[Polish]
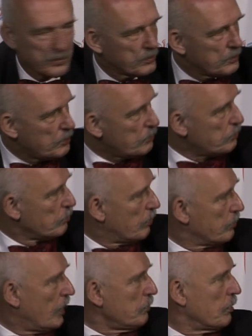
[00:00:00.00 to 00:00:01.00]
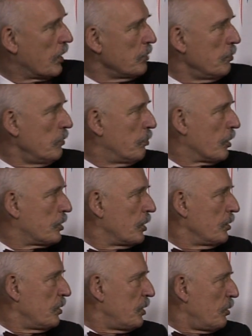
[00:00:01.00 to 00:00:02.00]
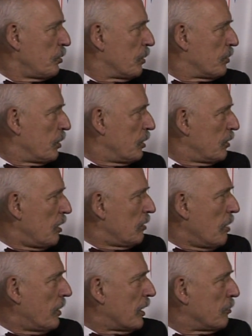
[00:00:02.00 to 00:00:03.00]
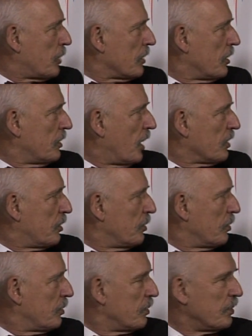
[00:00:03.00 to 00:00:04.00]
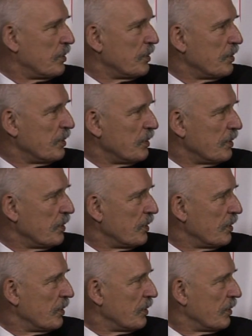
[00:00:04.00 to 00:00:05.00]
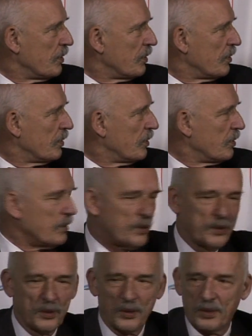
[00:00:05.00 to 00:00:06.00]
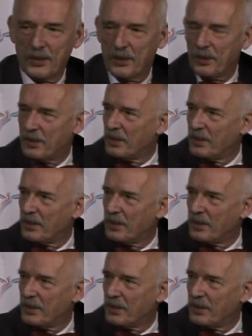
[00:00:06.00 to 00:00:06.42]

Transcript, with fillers: no nie rozumiem. Ty, wyborcze, znaczy, nie, nie rozumiem. Nie, nie, ma na nim żadnej daty. Znaczy, pan nie uważa, że rząd, który został dzisiaj chodzi powołany, jest